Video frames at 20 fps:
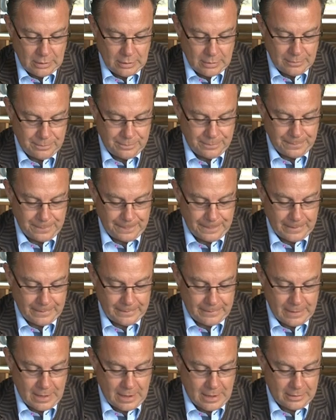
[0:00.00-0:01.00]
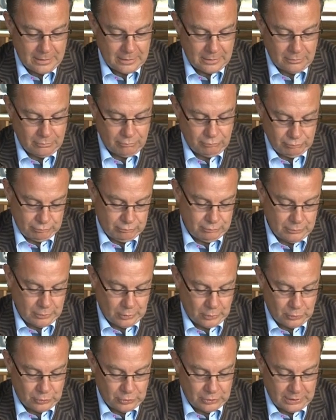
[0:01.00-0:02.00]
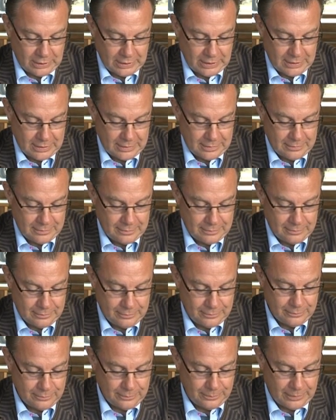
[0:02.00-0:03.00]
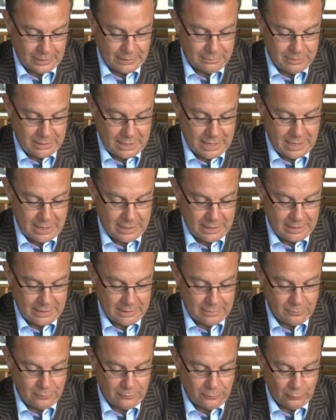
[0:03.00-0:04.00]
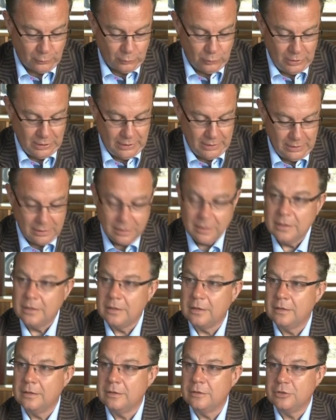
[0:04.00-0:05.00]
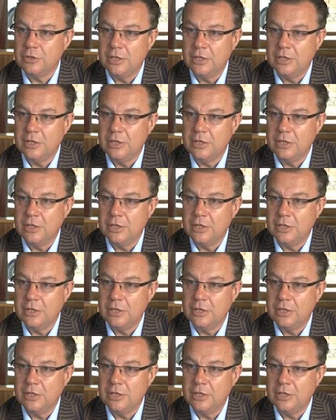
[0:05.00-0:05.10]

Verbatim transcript: uns beide darüber. Ja, eine größere Premiere im Frühling äh,